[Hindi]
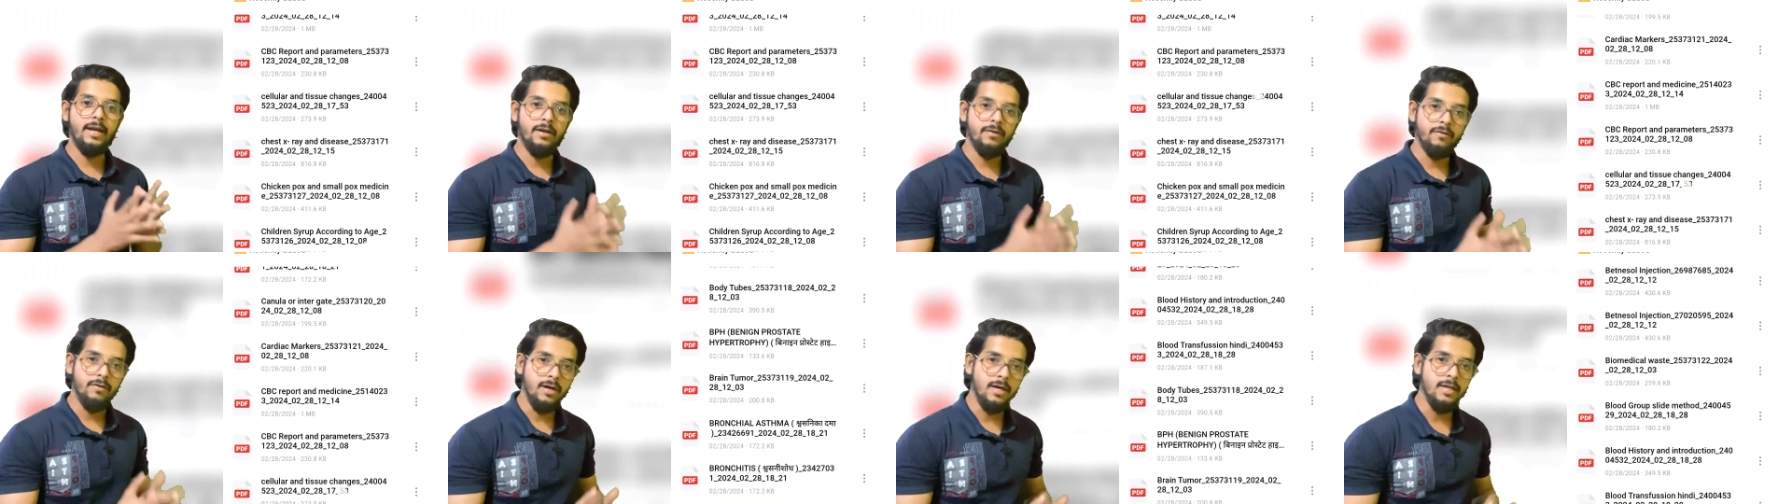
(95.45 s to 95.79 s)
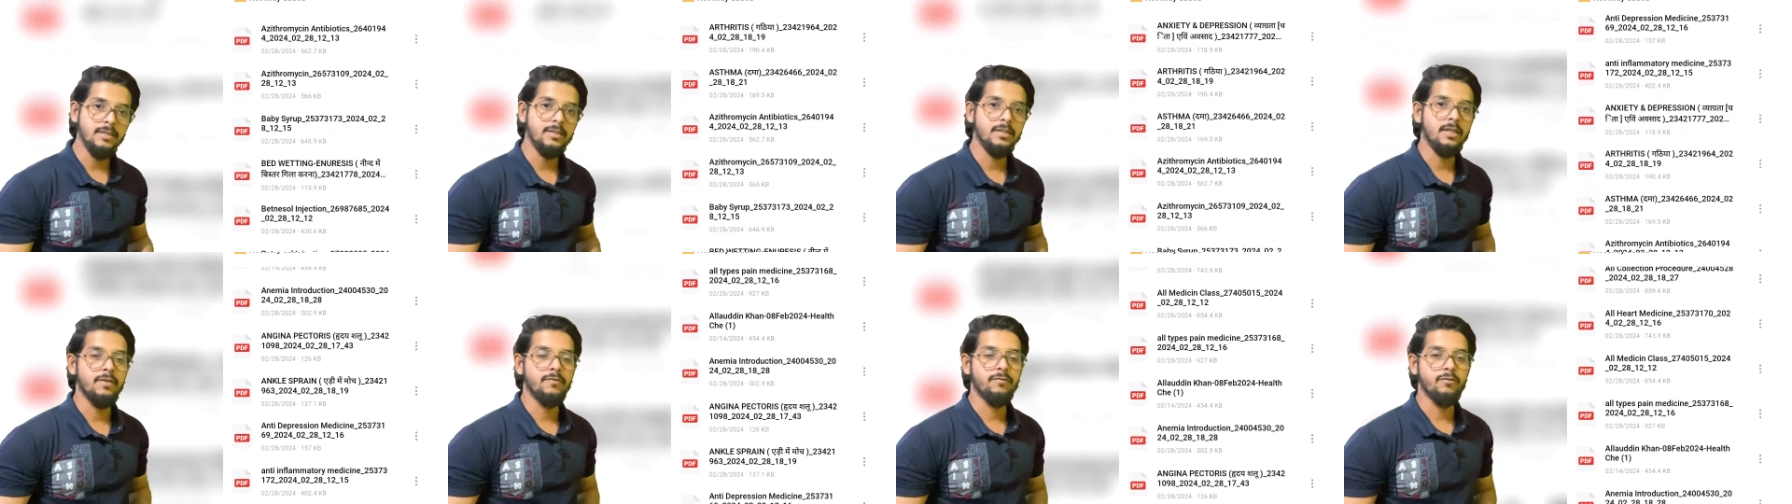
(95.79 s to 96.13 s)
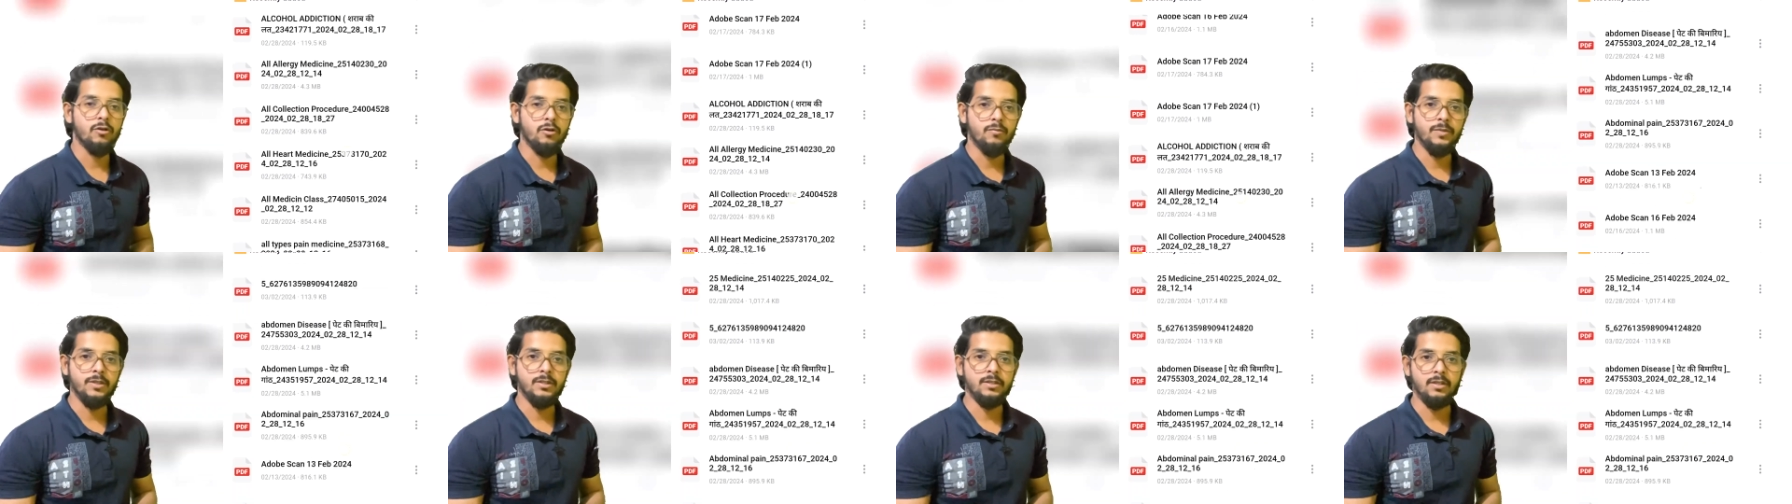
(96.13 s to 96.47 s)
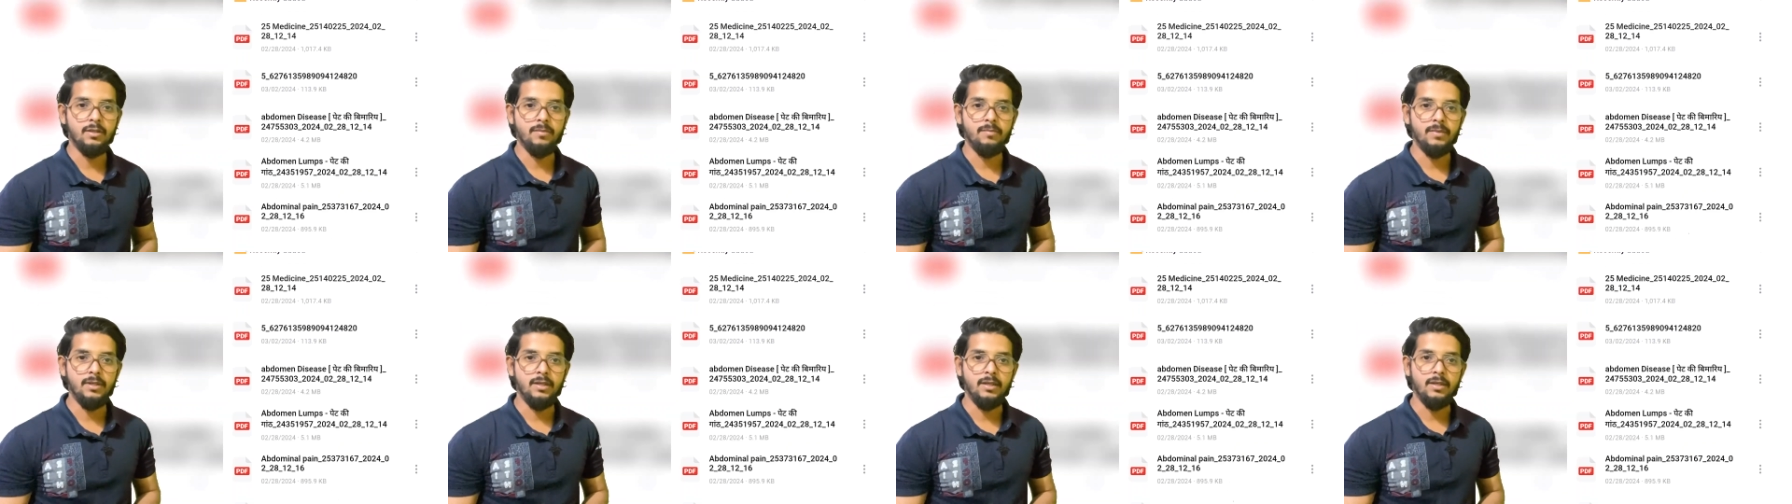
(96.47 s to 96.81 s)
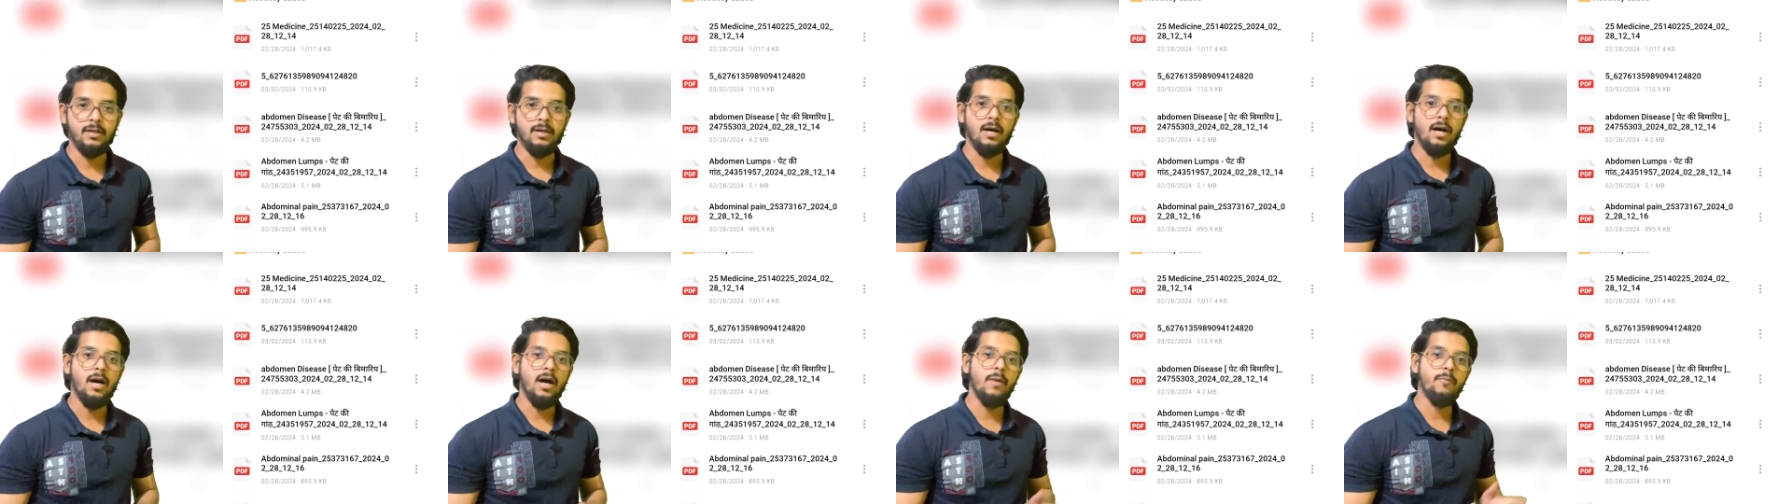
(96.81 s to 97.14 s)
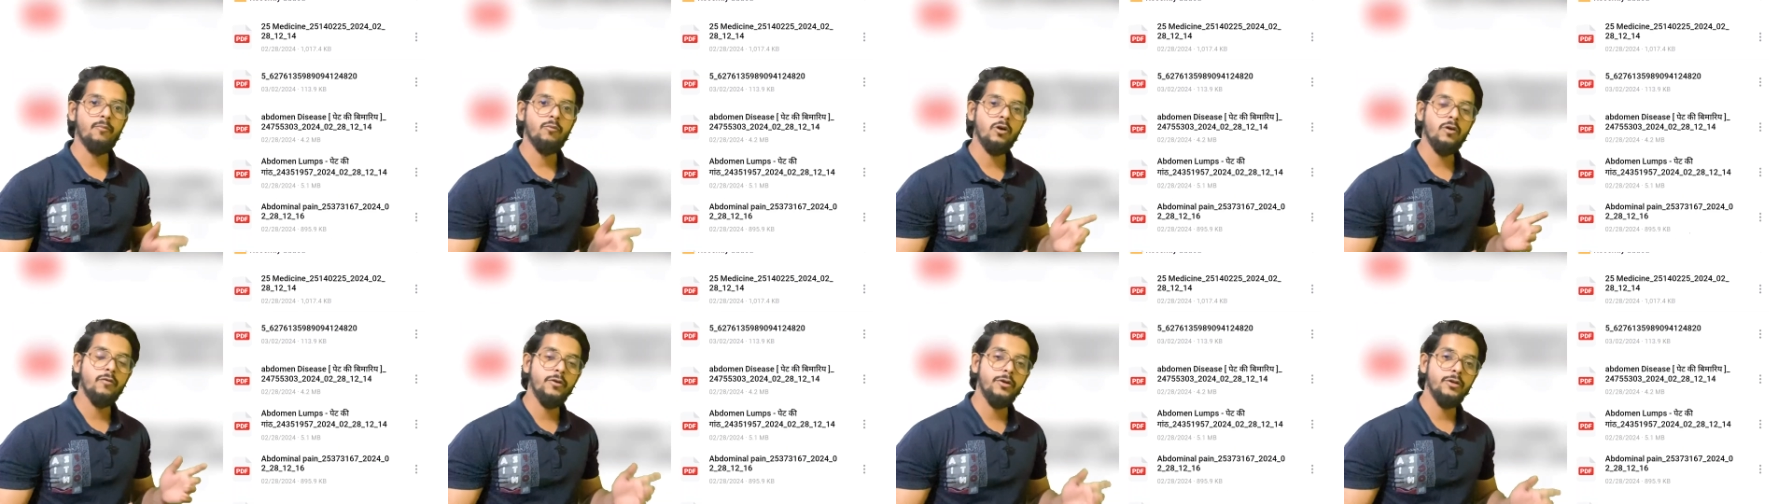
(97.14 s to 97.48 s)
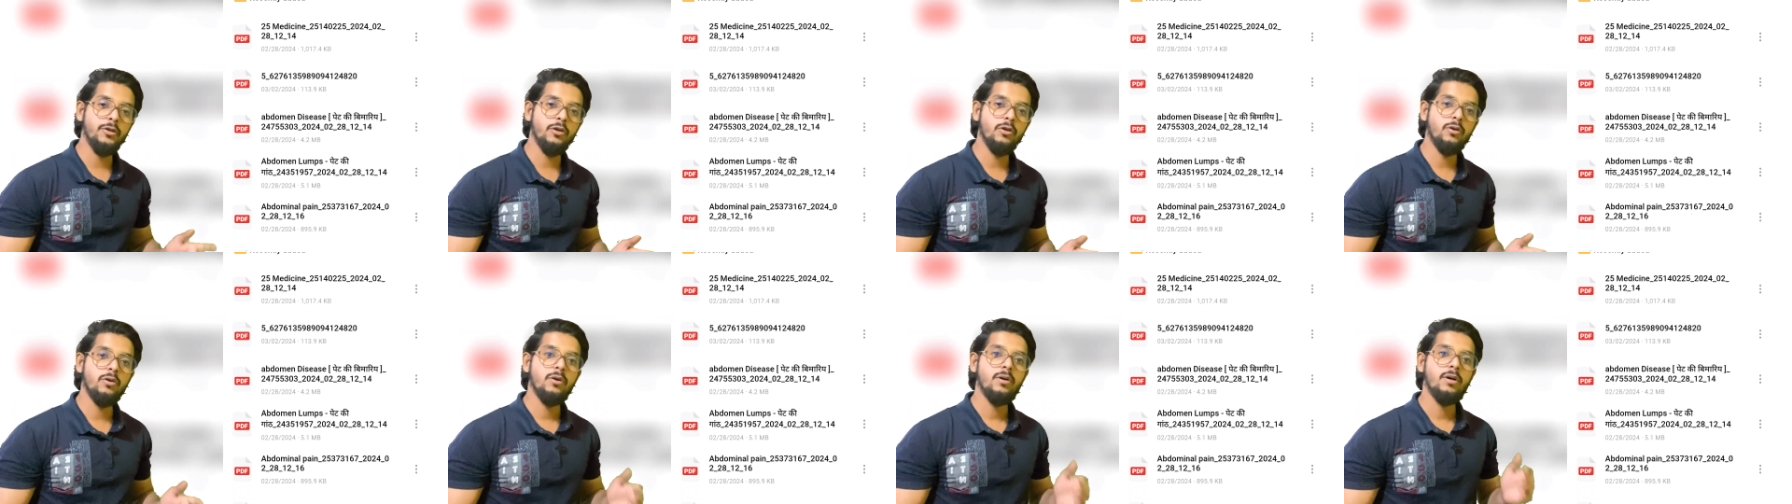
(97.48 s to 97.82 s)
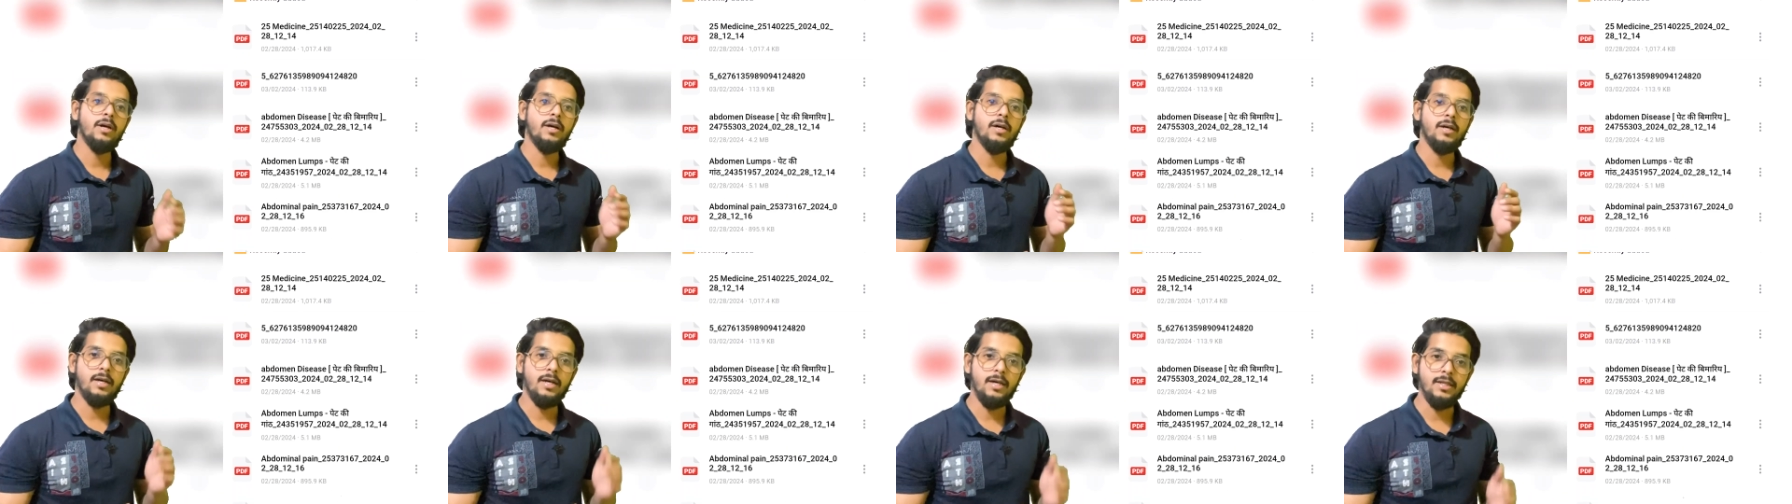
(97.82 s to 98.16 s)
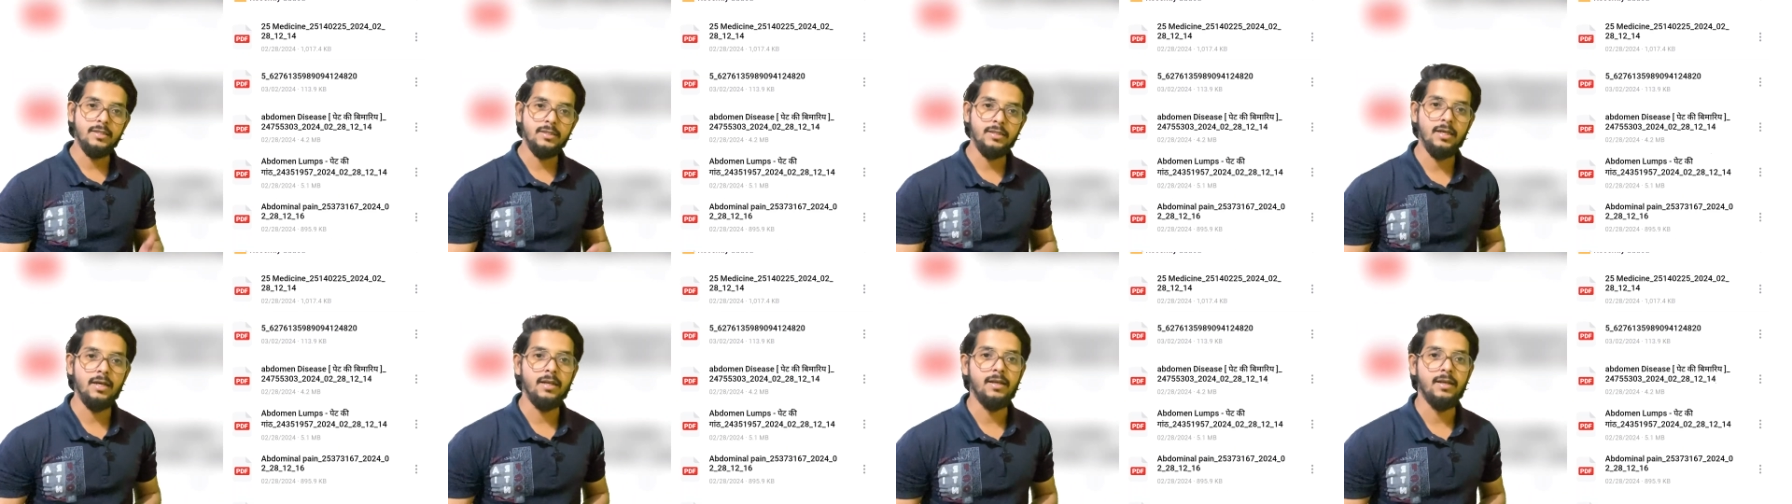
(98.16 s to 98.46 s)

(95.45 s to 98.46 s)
एडवांस इन्फॉर्मेशन मिलेगा आपको वीडियो अच्छा